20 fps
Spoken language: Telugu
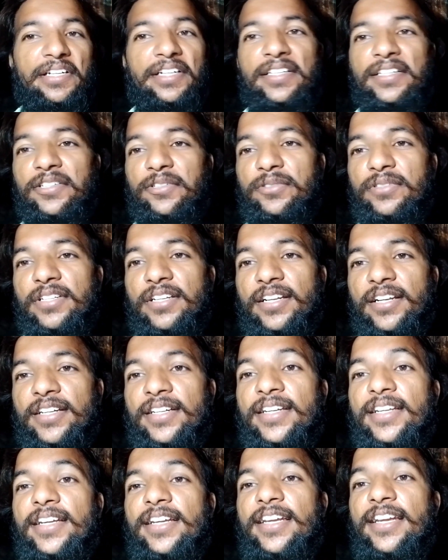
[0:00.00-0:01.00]
టెన్ థౌజండ్
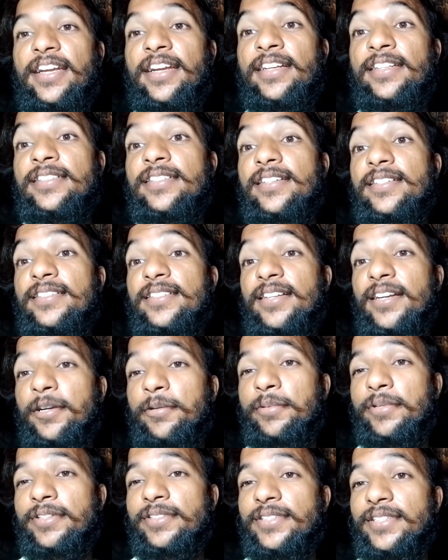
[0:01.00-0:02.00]
అంటే ఈ
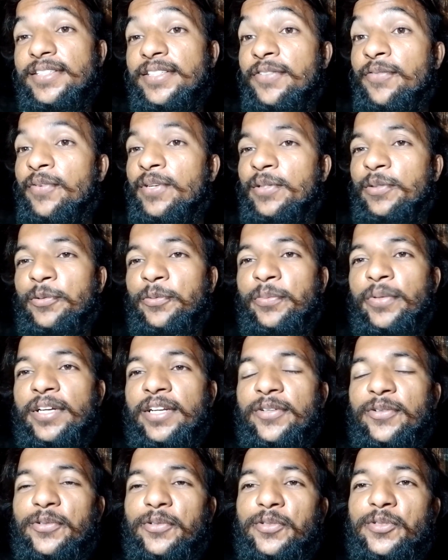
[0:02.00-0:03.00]
సబ్స్క్రైబర్ వచ్చేసి వన్
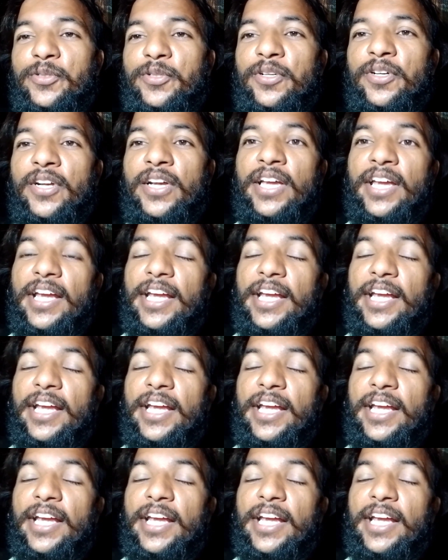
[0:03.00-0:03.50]
రూపీ అనుకోవచ్చు